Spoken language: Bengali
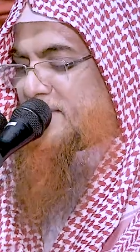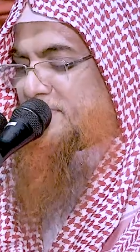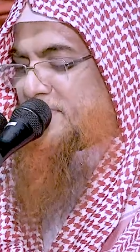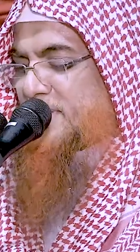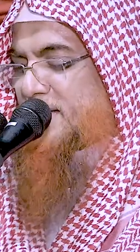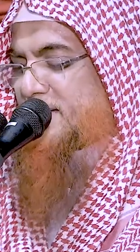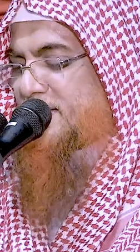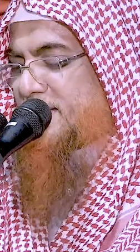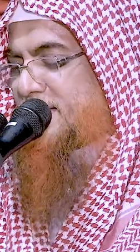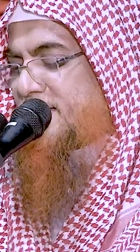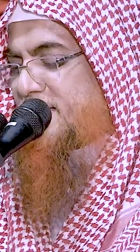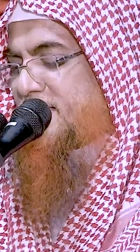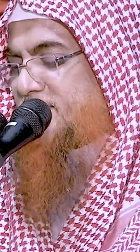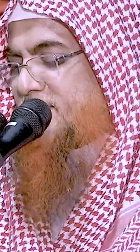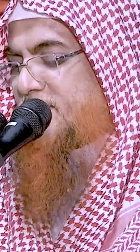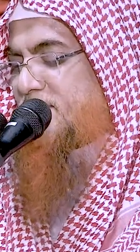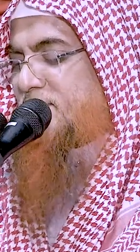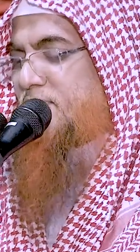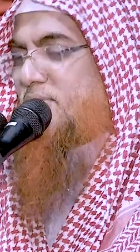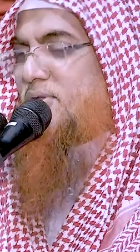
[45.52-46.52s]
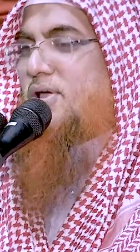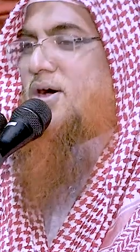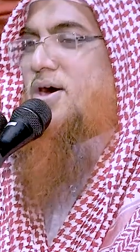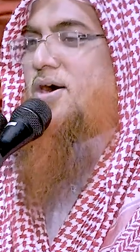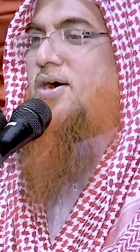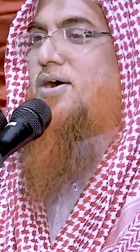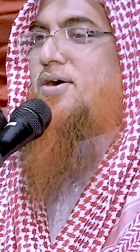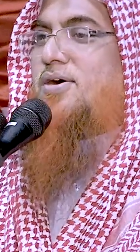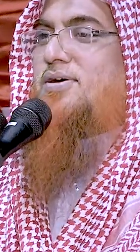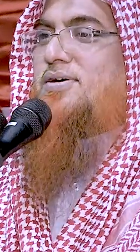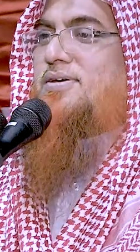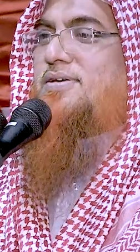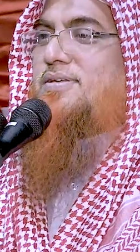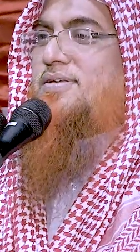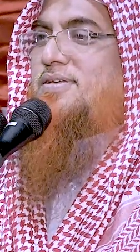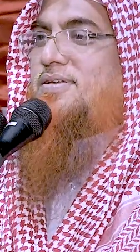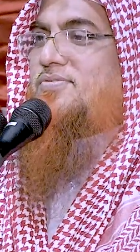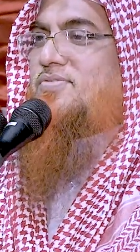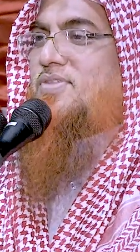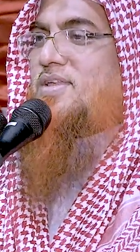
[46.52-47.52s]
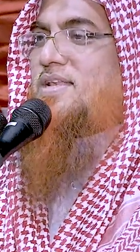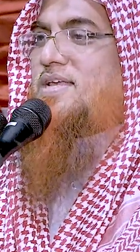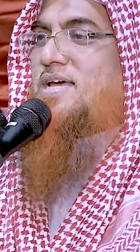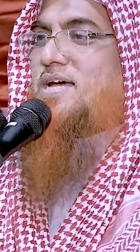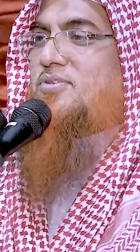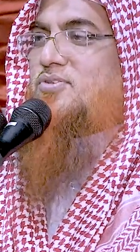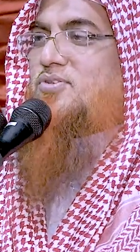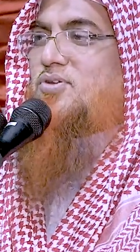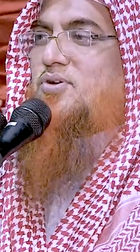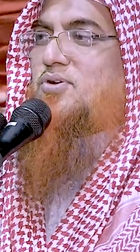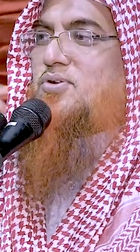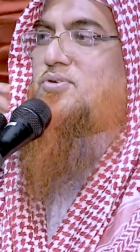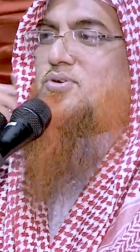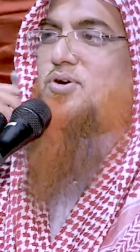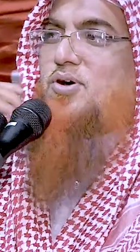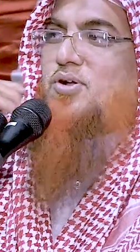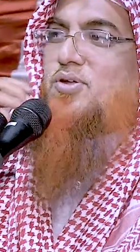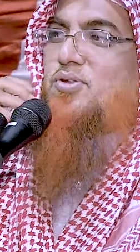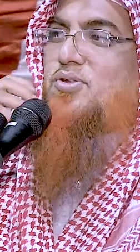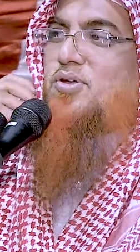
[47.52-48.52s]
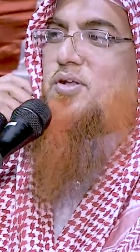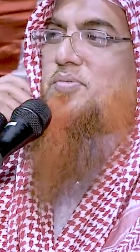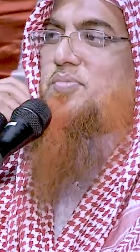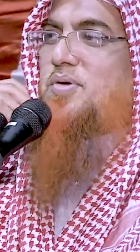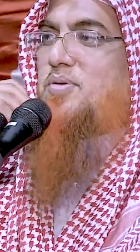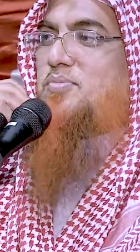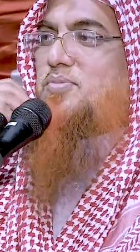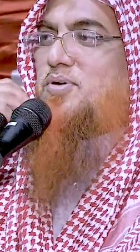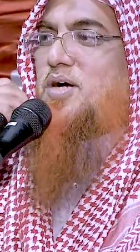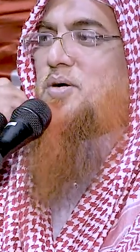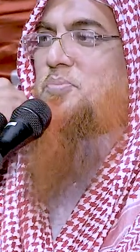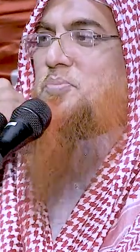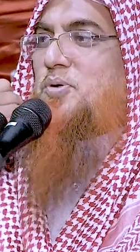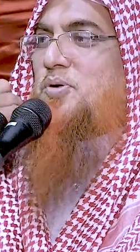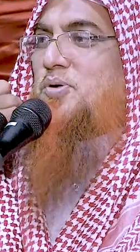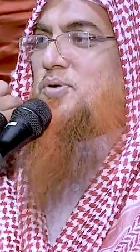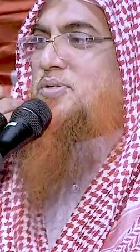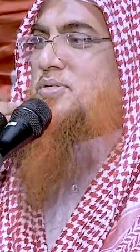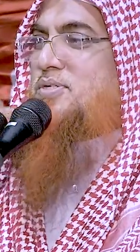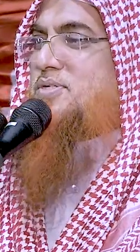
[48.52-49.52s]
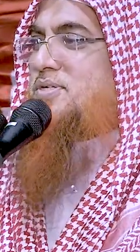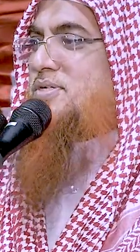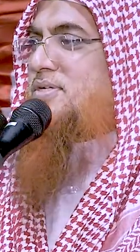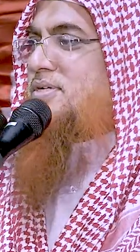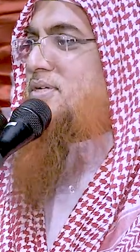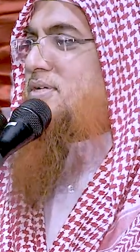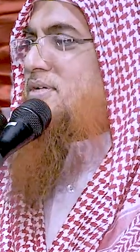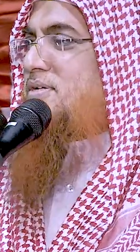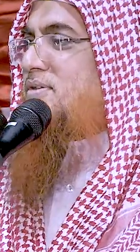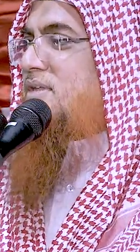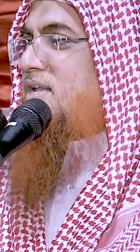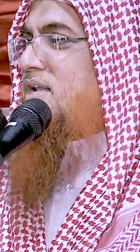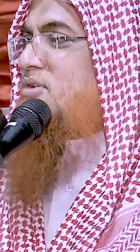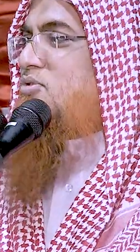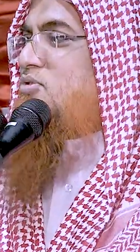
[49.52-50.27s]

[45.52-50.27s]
আলবানী রাহেমাহুল্লাহ তিনি একজন ক্ষণজন্মা মহাপুরুষ তিনি